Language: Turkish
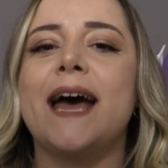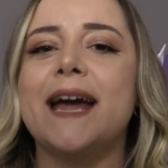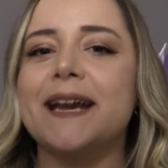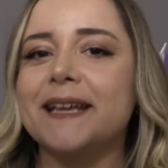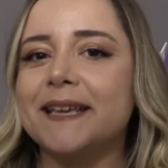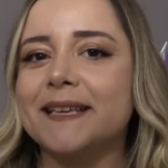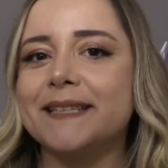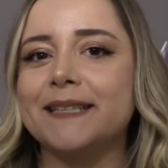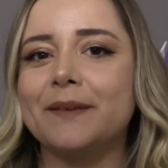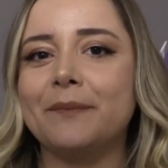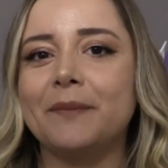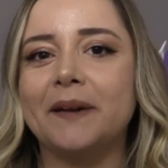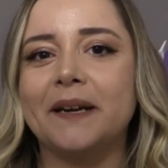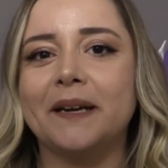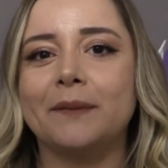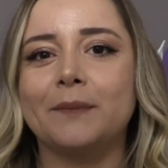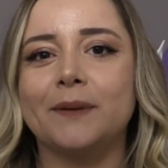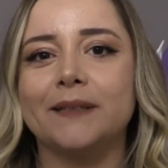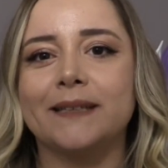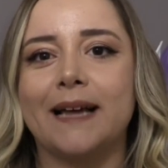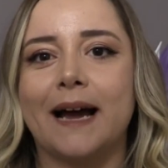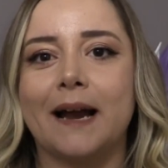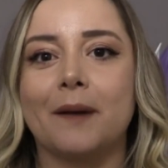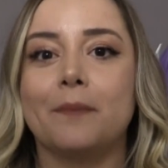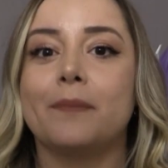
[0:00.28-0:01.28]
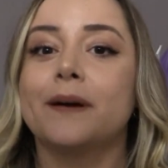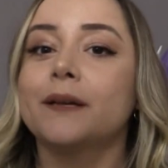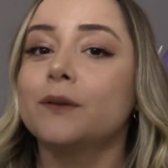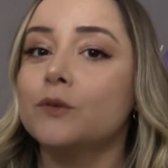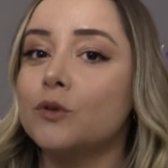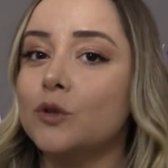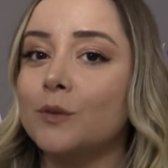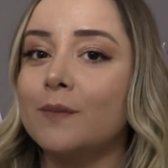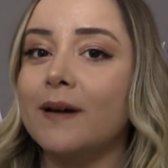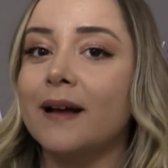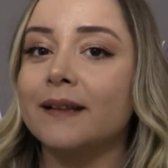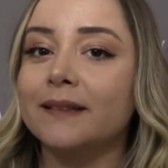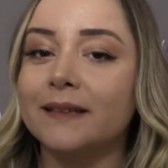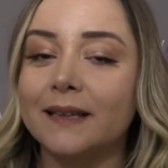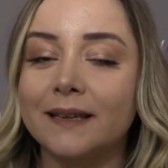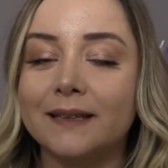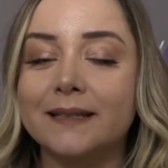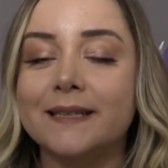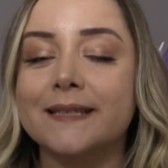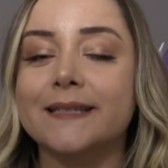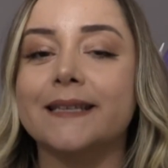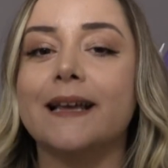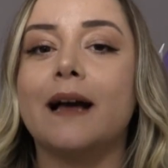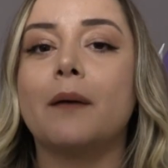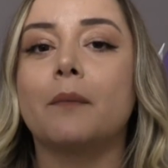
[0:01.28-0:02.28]
Herkese merhabalar. Ben uzman
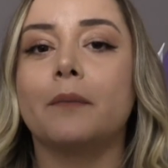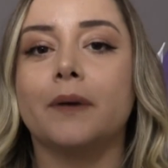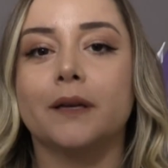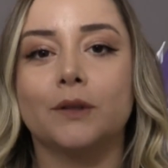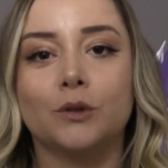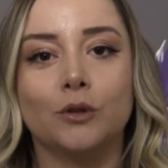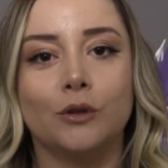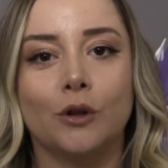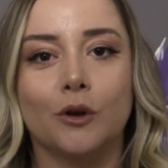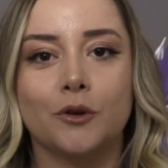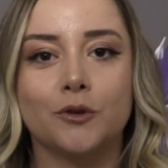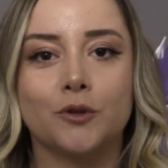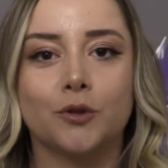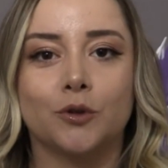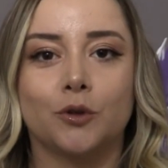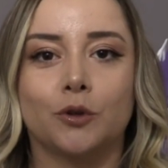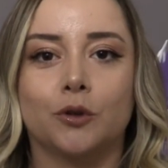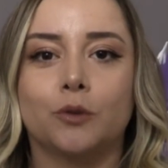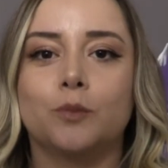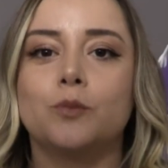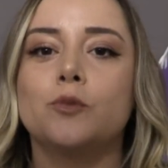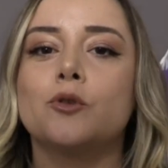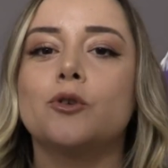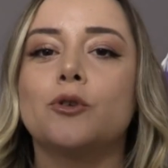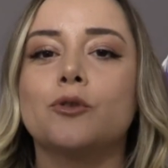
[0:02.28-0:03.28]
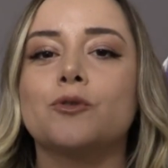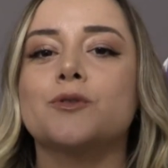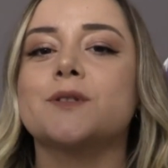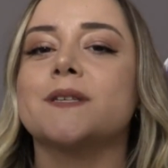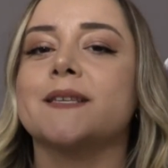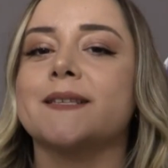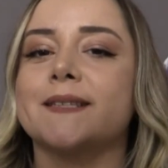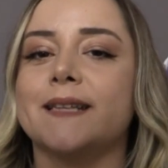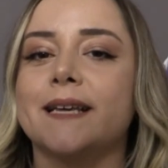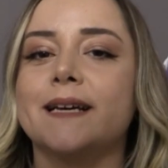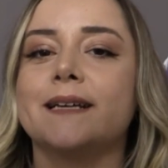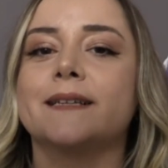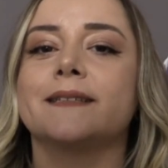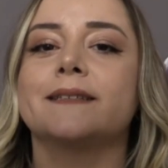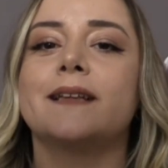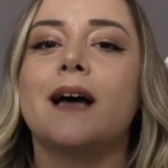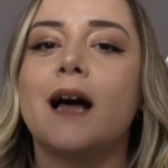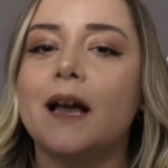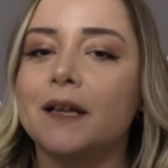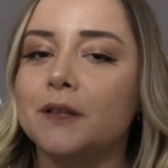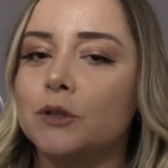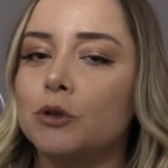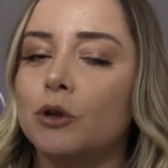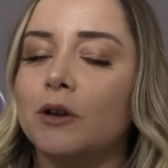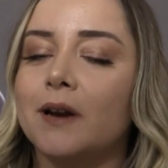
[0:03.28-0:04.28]
diyetisyen Betül Öztürk. Bugün size
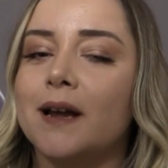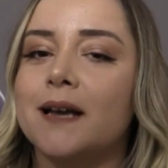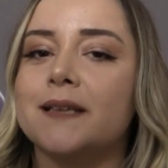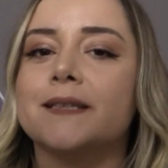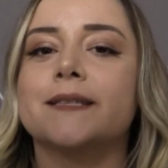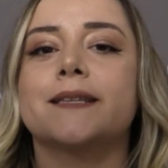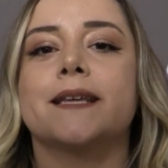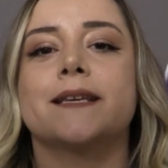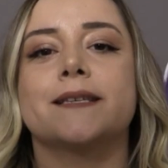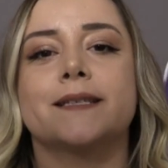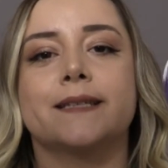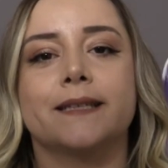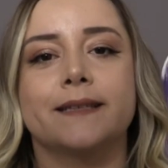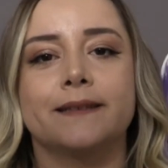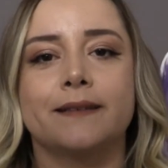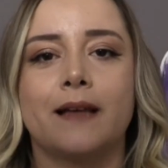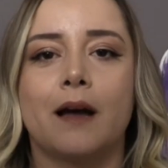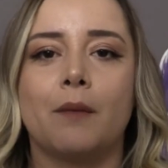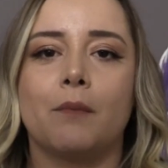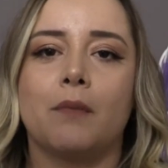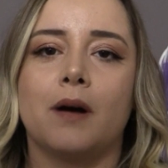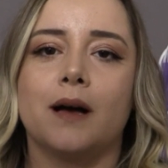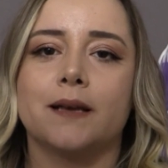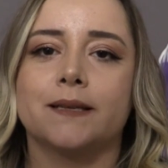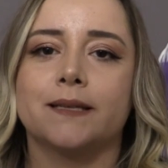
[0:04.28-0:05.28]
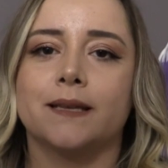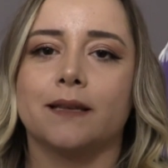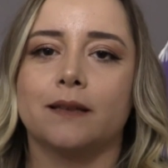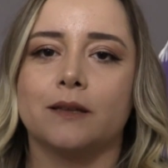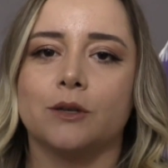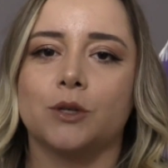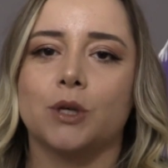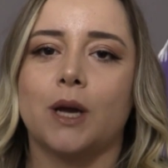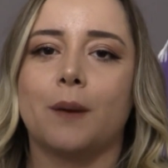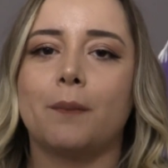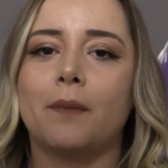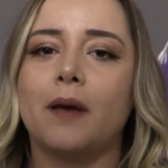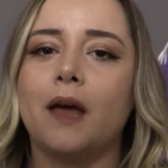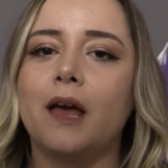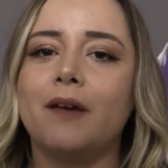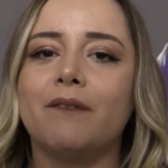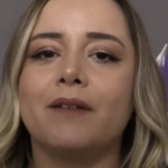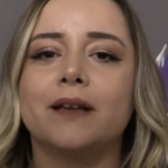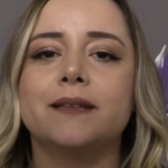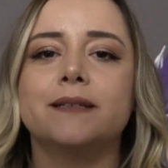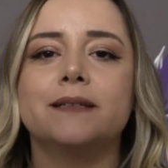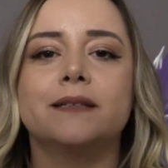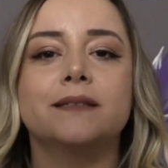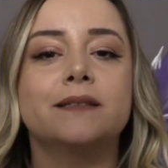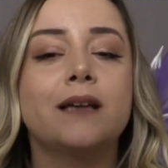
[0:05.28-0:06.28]
gıda intolerans testinden bahsedeceğim.
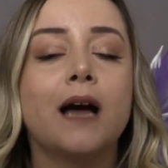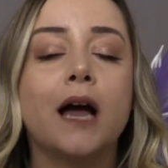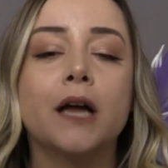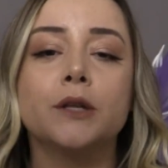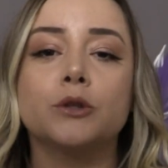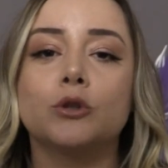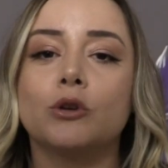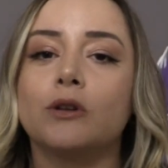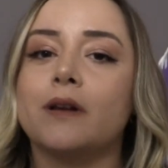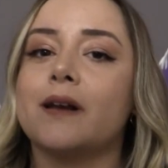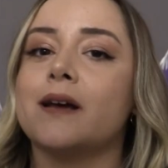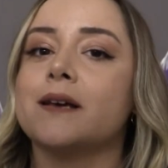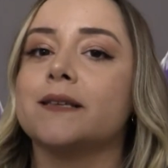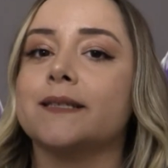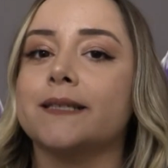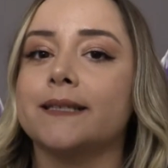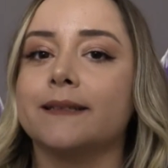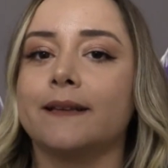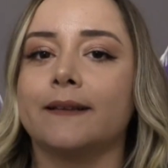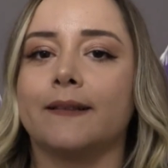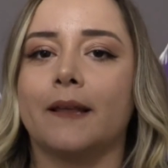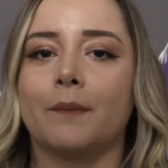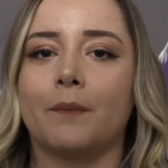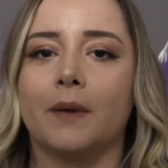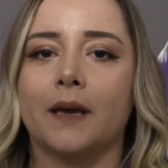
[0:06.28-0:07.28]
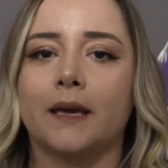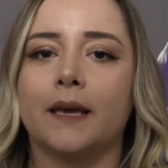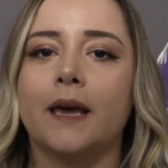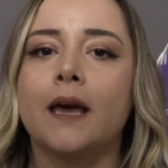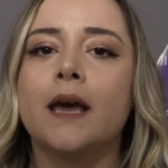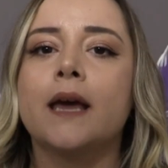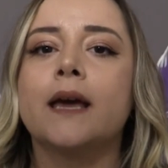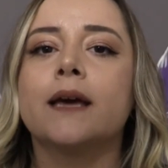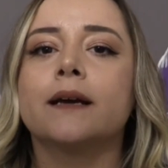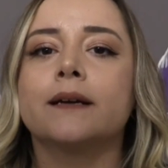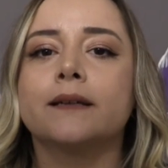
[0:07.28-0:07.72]
Evet, gıda intoleransı ne demek?